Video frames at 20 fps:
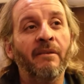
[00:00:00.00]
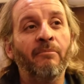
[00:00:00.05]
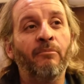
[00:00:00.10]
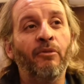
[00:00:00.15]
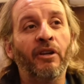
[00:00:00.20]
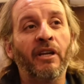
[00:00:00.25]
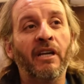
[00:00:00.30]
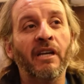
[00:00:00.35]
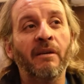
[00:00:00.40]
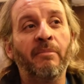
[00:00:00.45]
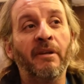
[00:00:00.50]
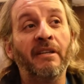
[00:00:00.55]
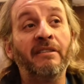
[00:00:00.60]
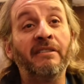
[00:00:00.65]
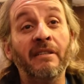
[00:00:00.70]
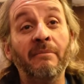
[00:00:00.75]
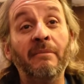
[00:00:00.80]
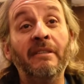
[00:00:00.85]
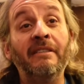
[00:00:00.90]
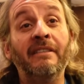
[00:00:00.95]
porque
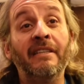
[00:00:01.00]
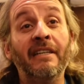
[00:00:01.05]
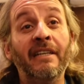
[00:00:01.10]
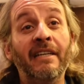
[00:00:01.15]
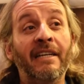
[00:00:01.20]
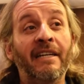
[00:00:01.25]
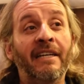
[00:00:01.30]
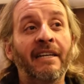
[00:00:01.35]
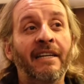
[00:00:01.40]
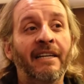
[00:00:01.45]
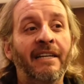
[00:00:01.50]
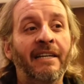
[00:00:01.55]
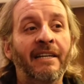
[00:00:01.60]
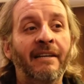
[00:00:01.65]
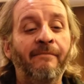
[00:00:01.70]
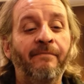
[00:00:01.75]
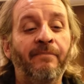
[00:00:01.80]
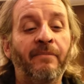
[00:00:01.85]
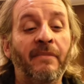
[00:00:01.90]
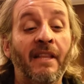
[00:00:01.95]
precisamente
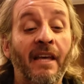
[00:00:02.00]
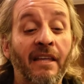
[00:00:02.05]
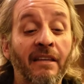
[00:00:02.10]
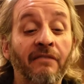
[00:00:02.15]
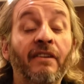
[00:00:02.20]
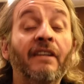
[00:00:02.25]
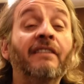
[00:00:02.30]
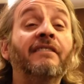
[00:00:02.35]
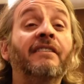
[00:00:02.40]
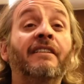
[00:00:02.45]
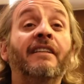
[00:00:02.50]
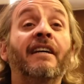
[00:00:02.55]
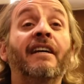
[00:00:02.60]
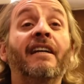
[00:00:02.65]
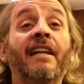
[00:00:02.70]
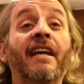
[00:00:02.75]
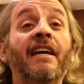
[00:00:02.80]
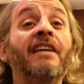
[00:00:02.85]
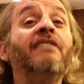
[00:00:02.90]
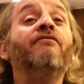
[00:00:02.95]
eh, la diferencia está
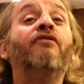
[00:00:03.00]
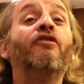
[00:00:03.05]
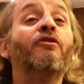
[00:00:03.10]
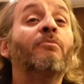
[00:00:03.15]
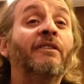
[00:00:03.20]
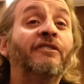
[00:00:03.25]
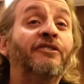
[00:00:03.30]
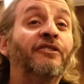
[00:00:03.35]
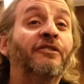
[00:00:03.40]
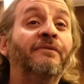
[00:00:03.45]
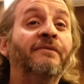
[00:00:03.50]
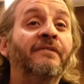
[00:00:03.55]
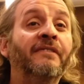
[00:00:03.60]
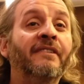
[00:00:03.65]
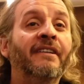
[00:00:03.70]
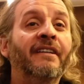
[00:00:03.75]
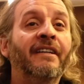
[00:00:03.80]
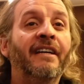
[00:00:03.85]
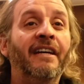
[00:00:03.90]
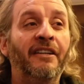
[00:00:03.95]
en la información.
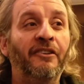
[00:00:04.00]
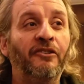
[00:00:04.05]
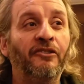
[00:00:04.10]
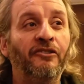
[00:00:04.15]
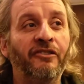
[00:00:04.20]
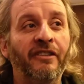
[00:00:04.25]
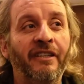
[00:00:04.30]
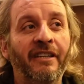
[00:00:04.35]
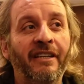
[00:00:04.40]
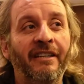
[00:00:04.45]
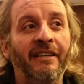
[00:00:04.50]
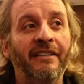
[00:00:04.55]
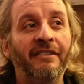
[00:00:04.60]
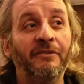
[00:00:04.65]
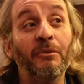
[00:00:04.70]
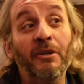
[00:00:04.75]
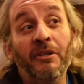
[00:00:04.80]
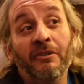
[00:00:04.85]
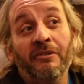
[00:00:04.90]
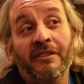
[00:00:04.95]
Entonces,
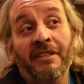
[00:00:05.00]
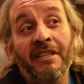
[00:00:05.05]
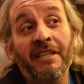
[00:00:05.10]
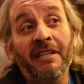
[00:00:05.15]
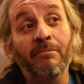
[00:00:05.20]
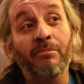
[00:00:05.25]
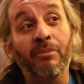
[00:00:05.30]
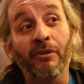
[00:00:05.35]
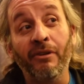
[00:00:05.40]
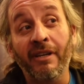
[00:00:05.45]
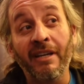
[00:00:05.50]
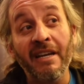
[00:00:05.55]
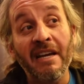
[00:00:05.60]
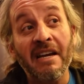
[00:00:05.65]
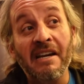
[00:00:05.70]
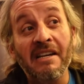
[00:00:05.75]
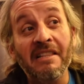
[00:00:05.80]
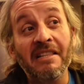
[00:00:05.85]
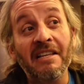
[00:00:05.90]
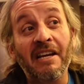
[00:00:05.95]
bueno, ¿y por qué
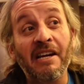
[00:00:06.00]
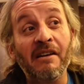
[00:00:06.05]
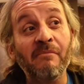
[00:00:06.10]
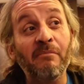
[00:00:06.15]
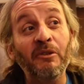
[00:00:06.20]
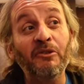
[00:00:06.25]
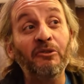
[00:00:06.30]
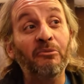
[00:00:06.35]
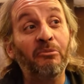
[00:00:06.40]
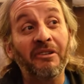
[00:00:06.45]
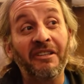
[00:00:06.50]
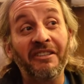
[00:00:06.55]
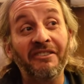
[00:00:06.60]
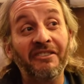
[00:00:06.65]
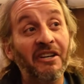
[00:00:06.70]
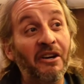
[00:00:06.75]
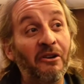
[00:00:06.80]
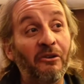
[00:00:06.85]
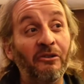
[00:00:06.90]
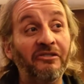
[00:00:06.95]
acá en el campillo? Porque
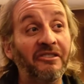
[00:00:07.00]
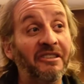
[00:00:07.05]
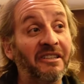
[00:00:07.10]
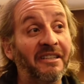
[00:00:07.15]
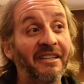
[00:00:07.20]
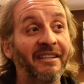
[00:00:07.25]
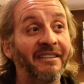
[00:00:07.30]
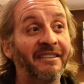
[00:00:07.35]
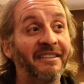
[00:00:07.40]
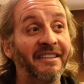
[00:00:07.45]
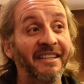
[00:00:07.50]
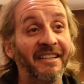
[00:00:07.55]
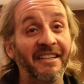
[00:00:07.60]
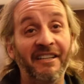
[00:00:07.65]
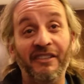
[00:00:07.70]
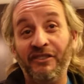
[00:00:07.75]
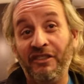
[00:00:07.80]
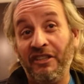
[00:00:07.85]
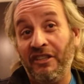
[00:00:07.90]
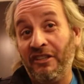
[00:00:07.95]
esas cosas que tienen
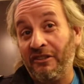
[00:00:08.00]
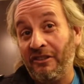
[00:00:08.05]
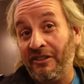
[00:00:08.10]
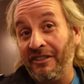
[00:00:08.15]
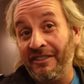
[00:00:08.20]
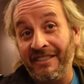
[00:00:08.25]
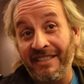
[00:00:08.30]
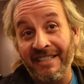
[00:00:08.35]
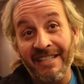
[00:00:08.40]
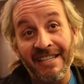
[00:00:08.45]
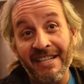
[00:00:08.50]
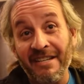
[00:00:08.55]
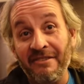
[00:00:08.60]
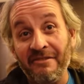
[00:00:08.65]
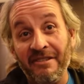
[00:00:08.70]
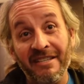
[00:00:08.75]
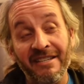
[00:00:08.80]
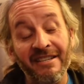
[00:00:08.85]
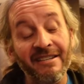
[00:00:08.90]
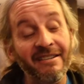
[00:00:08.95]
la sincronicidad de la
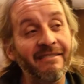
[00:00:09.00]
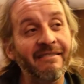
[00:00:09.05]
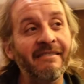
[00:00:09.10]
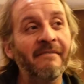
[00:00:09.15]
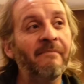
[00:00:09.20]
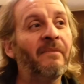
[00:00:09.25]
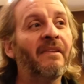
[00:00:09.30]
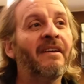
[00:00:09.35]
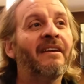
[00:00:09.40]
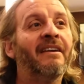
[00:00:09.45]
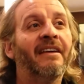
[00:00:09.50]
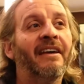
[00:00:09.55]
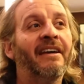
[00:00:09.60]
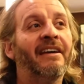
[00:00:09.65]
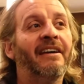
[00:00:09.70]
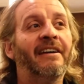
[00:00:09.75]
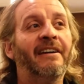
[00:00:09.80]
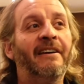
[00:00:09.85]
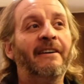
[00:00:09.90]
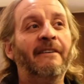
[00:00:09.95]
vida,
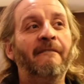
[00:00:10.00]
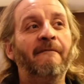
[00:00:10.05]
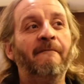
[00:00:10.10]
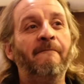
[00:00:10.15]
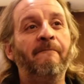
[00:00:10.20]
eh,